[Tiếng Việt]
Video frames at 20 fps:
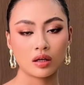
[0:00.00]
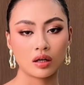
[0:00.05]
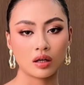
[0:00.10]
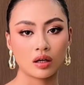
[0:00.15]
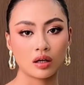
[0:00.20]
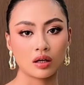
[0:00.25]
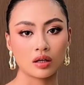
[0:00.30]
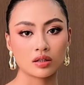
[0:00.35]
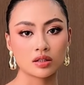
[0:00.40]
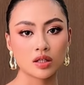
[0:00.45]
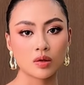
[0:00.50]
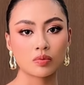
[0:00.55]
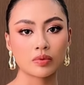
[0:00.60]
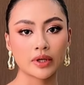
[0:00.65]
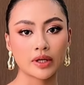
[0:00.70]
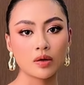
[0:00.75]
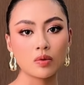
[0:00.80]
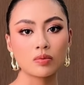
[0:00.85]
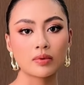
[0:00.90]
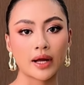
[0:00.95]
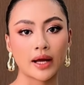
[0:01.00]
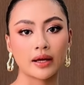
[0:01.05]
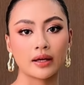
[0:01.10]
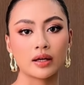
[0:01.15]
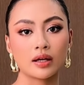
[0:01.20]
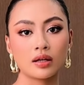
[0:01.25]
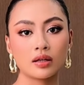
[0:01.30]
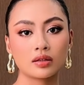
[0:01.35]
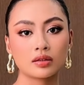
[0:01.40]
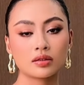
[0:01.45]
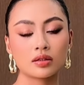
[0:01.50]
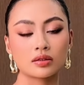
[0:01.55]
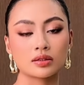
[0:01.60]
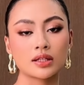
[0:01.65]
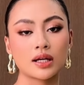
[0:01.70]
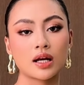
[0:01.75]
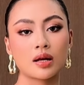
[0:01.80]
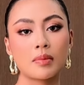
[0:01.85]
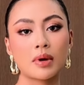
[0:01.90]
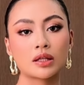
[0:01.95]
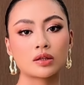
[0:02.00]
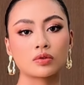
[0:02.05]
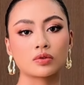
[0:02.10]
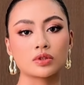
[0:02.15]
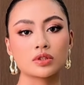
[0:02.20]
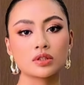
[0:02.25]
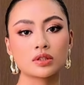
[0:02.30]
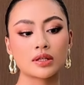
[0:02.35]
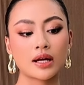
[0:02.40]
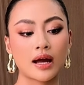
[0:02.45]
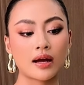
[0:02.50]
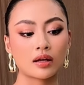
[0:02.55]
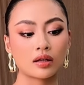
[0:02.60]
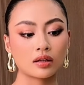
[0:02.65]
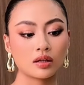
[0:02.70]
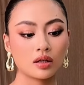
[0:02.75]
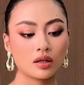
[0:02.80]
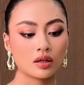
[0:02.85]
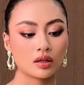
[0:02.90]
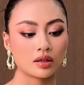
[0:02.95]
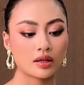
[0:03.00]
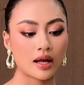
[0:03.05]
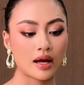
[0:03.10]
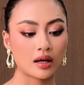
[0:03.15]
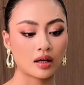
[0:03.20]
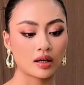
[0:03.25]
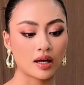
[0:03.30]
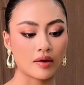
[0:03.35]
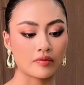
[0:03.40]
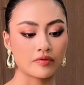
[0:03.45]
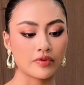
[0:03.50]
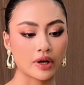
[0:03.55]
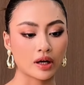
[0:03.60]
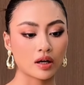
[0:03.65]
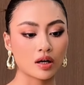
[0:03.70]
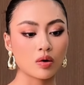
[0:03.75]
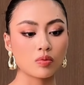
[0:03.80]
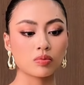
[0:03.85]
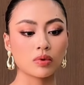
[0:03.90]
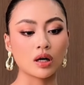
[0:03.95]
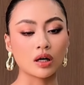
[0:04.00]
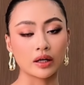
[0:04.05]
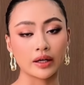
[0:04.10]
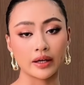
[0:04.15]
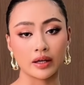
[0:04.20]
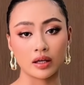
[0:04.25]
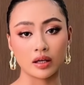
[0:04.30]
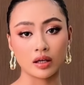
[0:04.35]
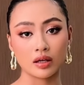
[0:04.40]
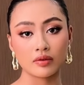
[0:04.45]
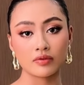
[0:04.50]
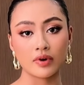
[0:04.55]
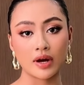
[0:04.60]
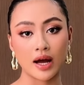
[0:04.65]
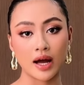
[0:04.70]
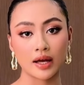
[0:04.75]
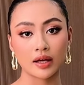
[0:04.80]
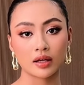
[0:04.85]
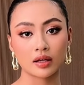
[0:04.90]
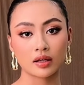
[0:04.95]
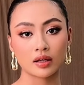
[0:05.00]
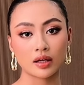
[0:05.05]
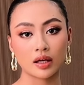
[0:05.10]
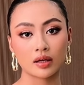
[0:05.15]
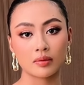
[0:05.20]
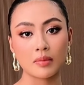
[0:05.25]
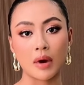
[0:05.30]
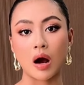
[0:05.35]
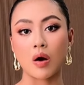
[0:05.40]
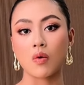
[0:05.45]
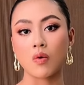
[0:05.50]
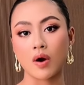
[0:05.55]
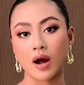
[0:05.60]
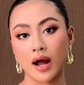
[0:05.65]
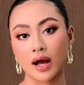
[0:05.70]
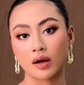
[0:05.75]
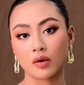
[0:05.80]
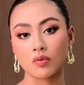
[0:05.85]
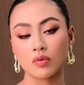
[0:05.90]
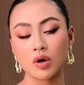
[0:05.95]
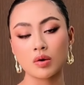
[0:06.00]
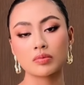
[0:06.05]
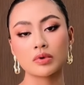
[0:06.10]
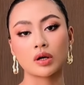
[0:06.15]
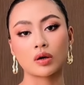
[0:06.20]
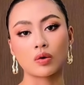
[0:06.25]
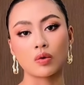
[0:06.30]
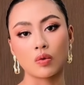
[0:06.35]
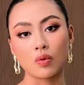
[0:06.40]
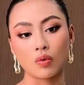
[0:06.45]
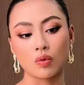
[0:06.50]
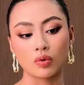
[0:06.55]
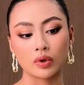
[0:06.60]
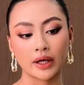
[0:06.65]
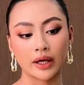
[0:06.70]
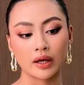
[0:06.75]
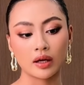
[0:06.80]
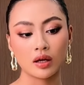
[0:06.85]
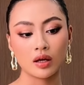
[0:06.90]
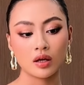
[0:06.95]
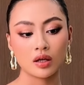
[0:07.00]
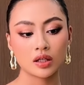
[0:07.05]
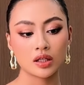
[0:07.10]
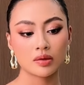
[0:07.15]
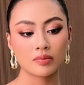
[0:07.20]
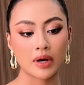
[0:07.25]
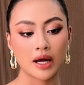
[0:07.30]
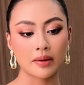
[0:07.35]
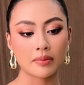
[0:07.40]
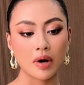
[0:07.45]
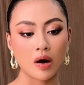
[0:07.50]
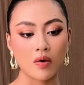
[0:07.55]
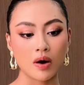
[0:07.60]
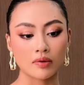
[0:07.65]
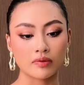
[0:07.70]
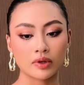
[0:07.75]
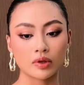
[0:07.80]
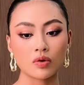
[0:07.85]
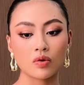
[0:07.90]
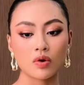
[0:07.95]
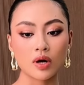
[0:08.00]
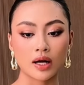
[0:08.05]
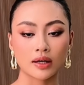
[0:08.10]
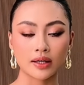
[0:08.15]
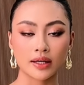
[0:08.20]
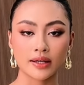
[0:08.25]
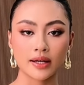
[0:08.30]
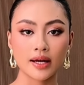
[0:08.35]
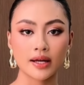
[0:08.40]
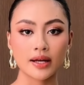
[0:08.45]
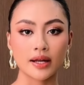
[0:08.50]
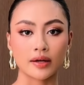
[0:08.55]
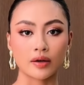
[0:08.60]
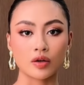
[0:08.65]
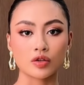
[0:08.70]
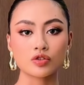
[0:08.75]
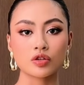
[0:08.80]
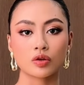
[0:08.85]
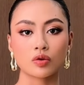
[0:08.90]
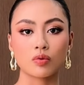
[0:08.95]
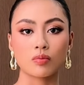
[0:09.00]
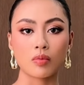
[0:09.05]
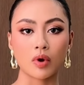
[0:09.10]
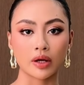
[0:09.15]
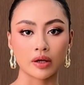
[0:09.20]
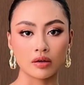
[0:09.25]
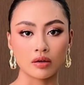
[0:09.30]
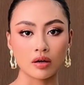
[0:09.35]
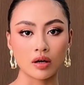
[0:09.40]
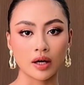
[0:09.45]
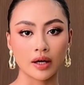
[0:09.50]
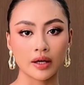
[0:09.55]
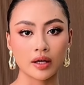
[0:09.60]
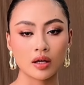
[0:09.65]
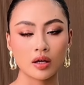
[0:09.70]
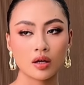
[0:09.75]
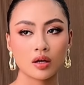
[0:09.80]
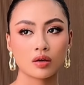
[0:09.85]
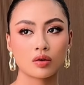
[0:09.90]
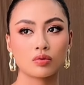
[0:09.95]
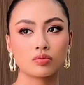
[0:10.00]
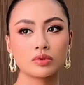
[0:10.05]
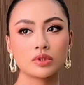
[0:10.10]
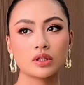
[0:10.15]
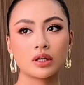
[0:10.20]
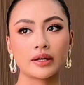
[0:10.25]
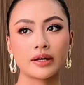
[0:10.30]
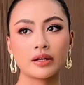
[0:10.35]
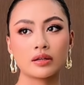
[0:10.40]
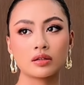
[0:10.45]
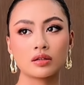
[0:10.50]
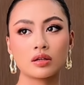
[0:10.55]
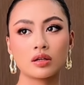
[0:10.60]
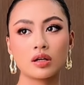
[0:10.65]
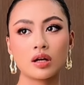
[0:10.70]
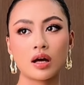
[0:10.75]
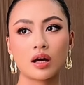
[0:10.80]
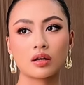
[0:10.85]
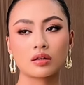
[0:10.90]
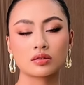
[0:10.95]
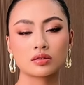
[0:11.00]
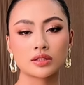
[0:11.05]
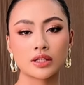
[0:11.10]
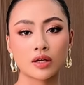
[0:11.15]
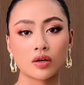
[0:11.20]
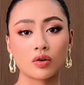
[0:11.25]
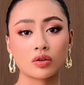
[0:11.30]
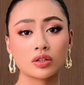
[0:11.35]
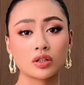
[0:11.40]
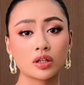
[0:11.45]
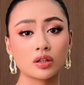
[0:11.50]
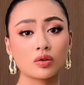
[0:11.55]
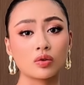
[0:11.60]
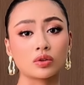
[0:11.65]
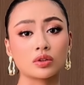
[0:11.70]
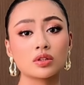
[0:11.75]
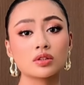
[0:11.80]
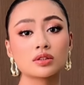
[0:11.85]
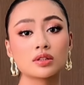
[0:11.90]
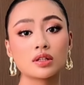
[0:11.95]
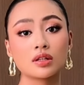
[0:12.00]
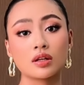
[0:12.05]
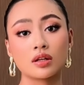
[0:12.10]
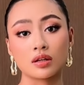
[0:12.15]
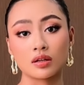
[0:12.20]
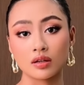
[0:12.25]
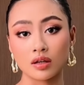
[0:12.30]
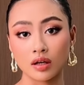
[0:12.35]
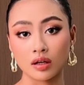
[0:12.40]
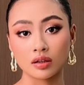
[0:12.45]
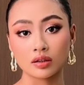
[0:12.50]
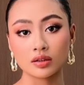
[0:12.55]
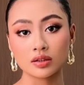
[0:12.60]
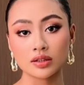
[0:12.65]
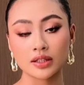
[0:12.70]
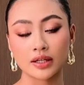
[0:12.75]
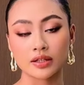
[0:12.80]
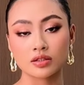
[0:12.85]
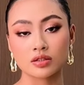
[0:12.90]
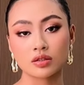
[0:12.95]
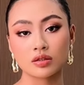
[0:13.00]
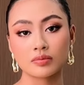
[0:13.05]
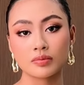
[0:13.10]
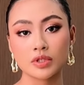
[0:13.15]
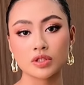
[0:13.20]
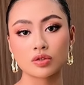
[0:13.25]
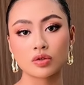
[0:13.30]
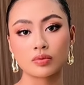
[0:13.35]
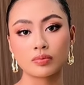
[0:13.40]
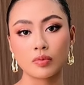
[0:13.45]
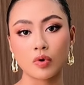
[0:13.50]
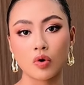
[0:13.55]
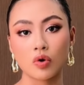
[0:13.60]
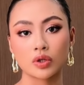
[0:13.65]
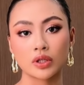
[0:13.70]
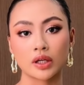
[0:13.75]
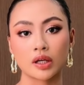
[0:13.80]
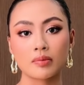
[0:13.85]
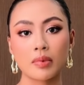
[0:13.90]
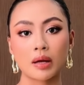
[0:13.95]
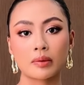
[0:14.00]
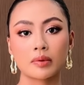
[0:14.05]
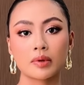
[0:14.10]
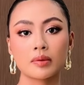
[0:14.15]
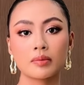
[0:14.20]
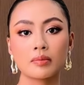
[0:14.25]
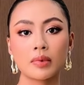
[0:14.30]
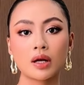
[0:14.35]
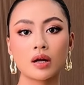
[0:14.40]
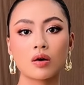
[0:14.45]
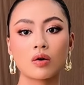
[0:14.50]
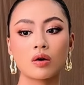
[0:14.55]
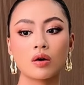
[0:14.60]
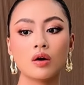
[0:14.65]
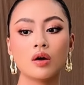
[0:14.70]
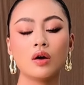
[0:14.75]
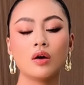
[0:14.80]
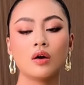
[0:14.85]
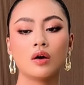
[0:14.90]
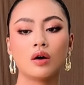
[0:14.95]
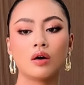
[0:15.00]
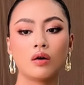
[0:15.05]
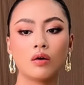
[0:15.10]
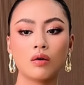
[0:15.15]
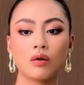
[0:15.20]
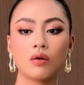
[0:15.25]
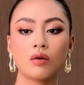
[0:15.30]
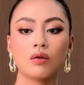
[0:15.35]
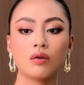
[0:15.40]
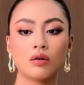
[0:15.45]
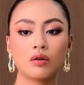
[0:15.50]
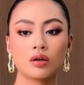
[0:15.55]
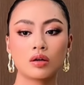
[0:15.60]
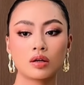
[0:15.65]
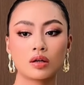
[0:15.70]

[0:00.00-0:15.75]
à trong cái lúc này á thực ra là ban tổ chức đang đang làm việc không ngừng nghỉ và anh anh Bảo Hoàng cũng không được ngủ này nhưng mà anh Bảo Hoàng vẫn cố gắng đến đây để nói chuyện cùng mọi người cũng như là đến nữa là sẽ có những cái tổn chức rất là lớn dành cho Miss Cosmo thì các bạn mới bắt đầu ồ oh,